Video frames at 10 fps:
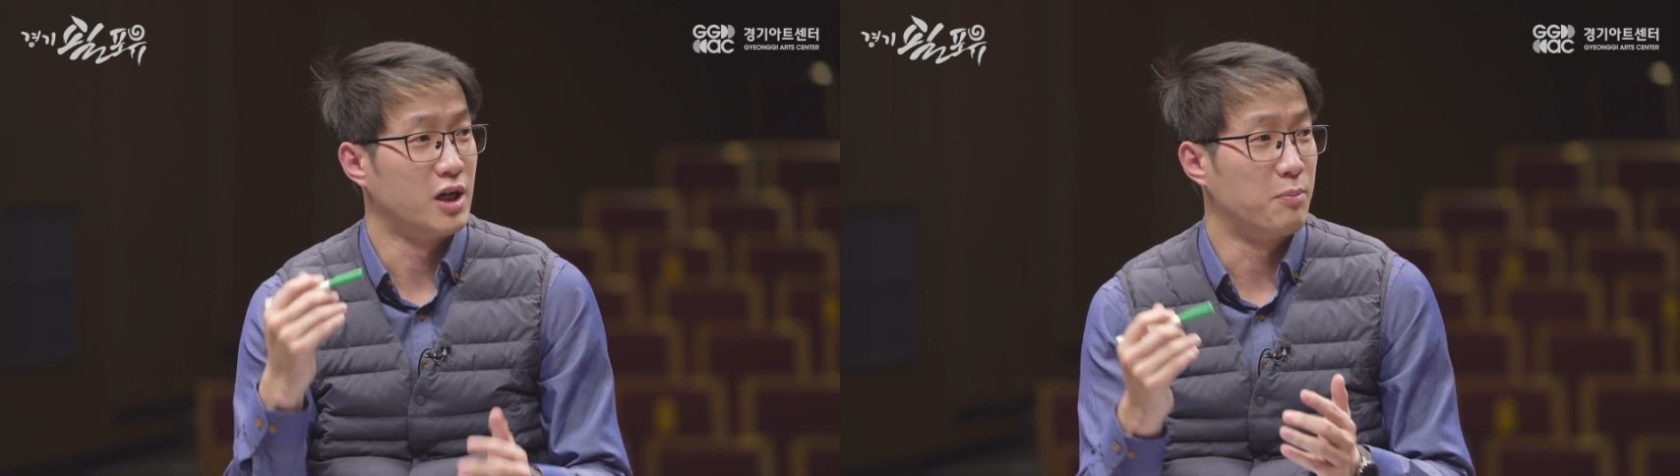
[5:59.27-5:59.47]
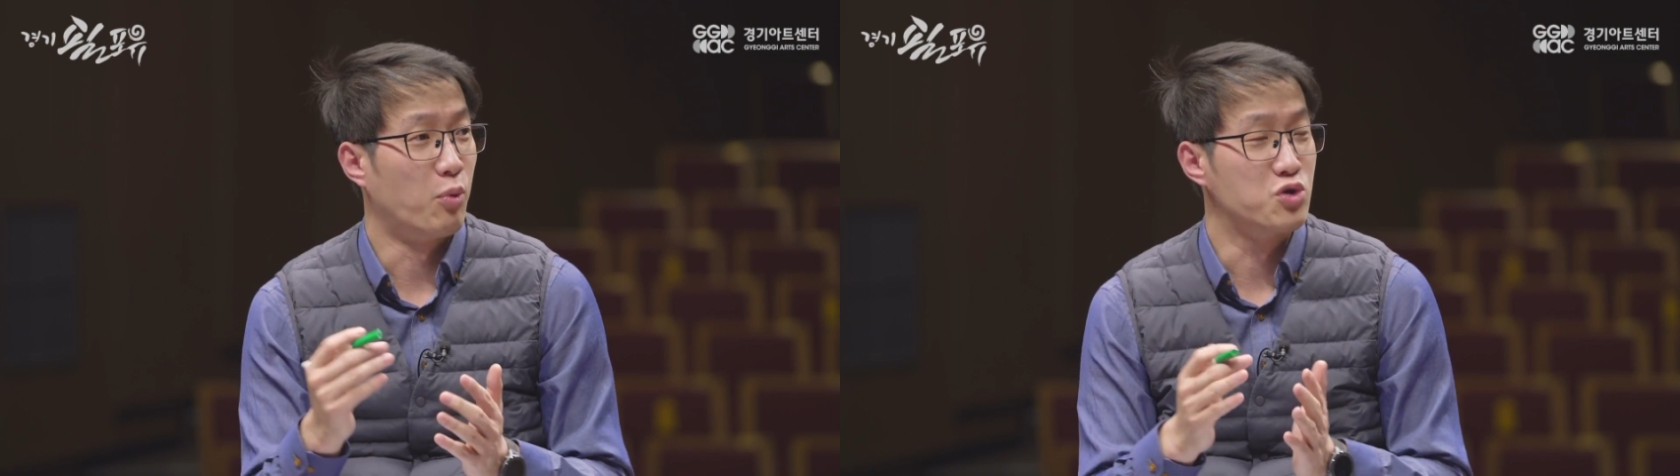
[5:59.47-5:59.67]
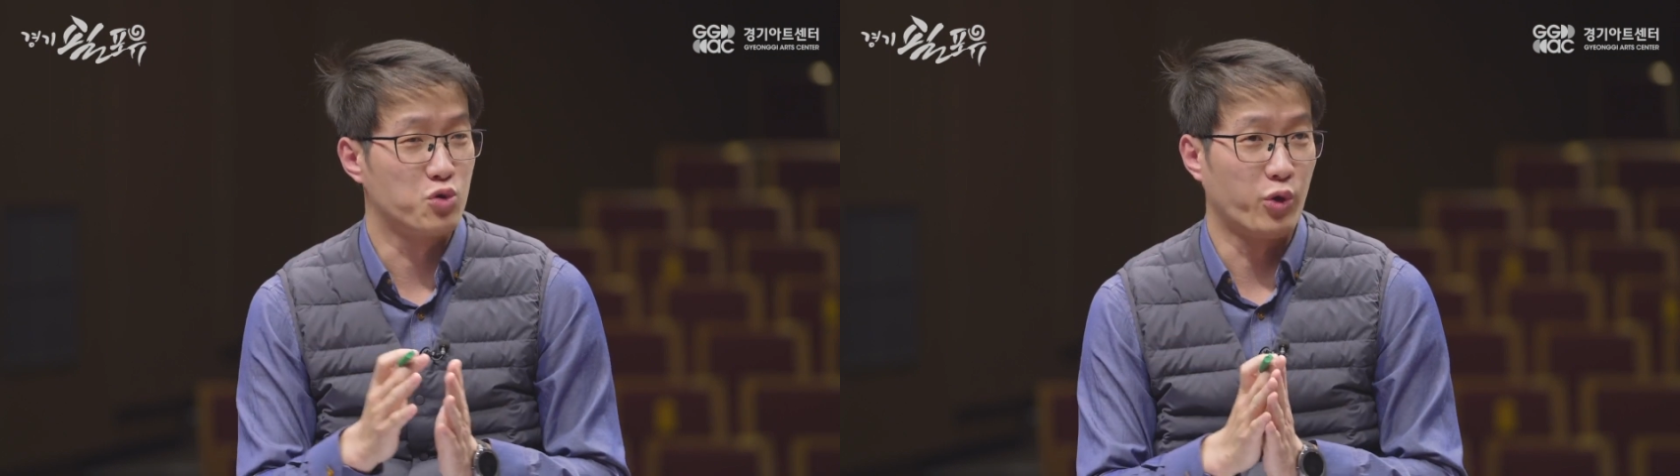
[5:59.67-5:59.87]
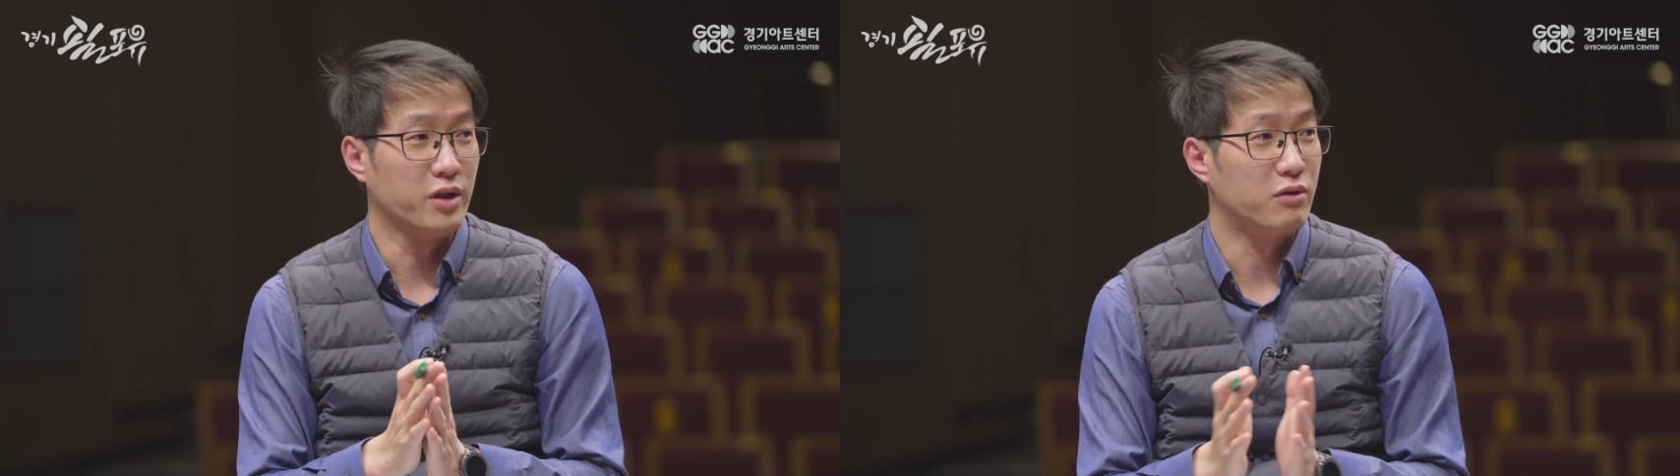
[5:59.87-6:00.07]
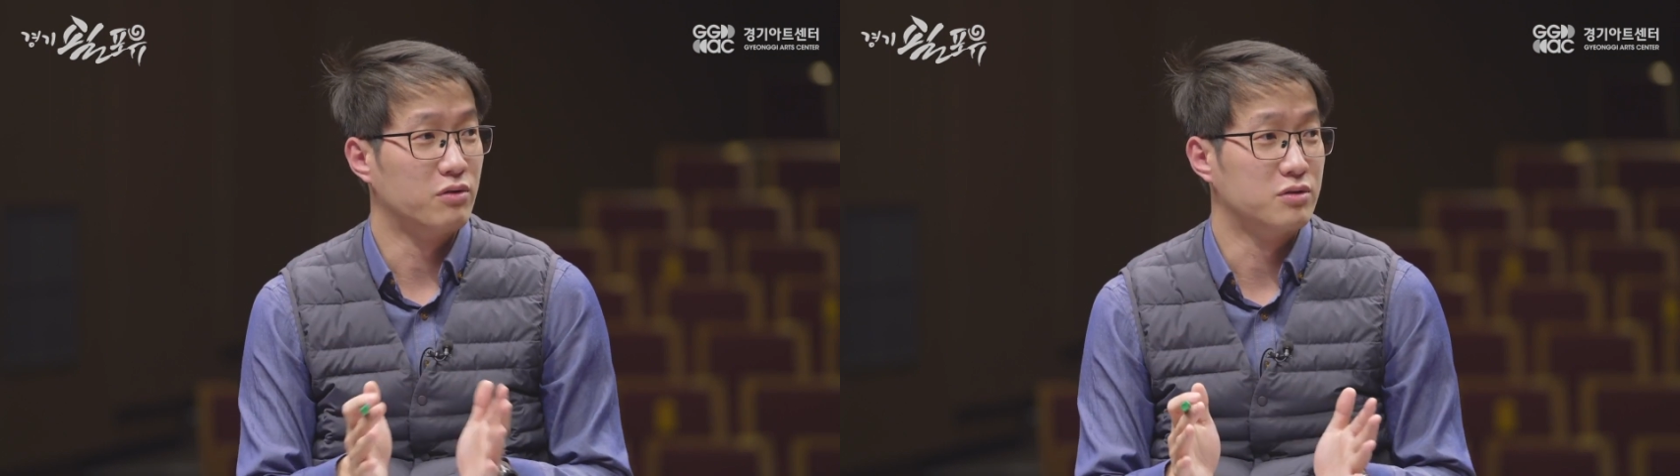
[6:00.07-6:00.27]
제가 본 지 꽤
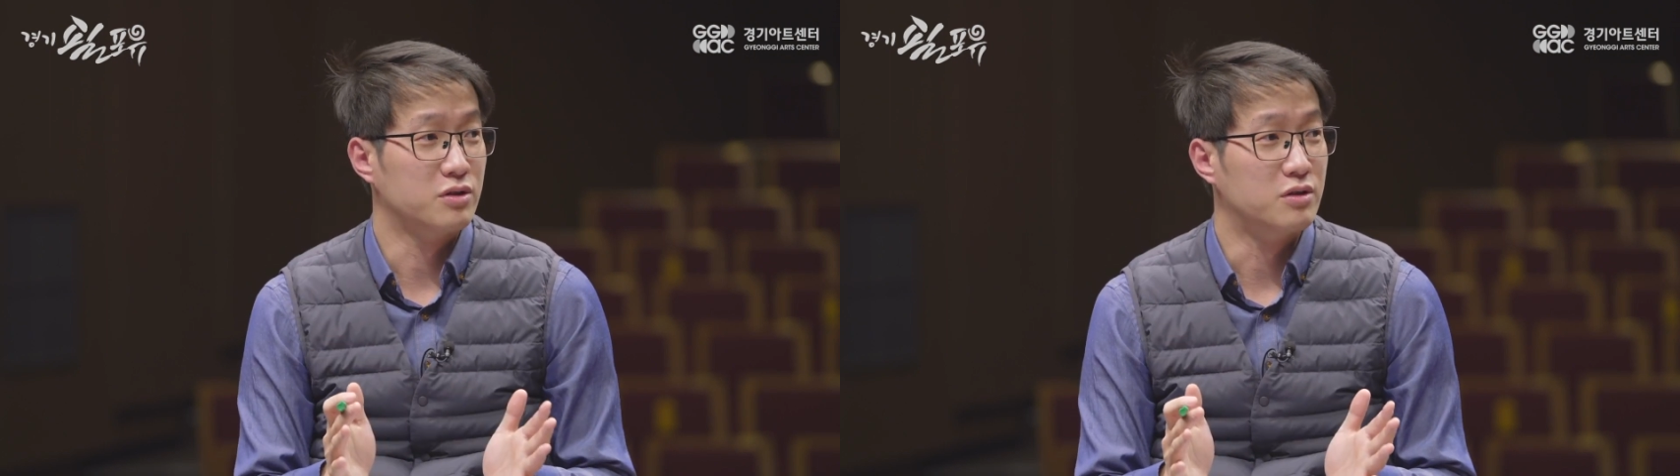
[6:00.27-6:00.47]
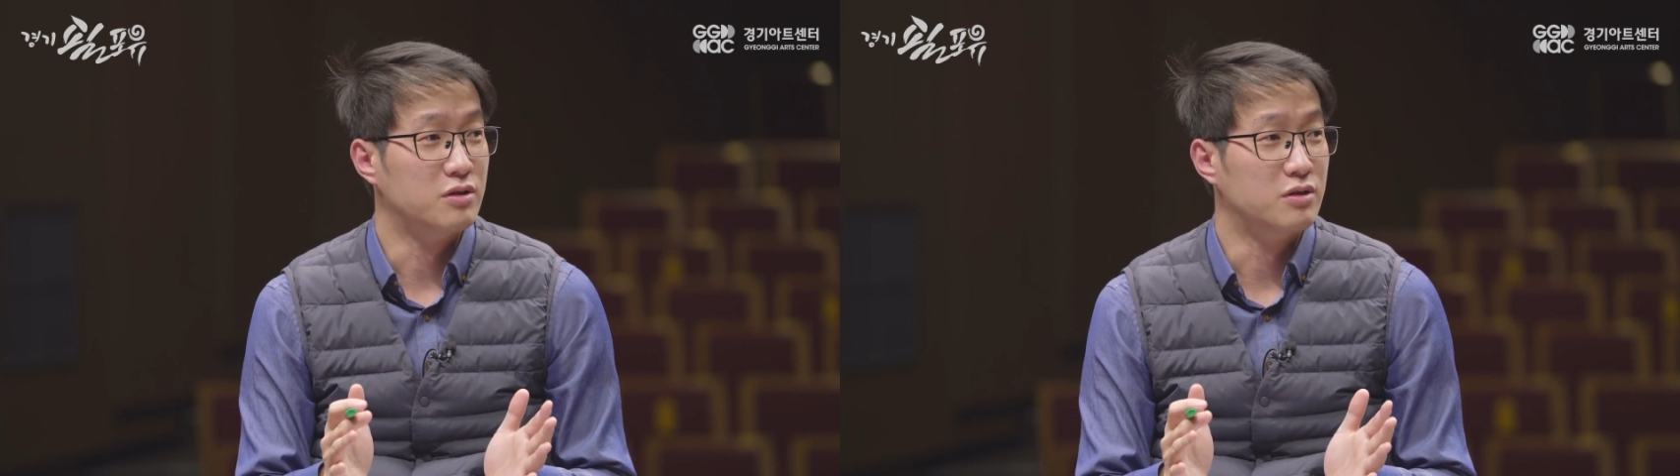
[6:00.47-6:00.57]
됐거든요.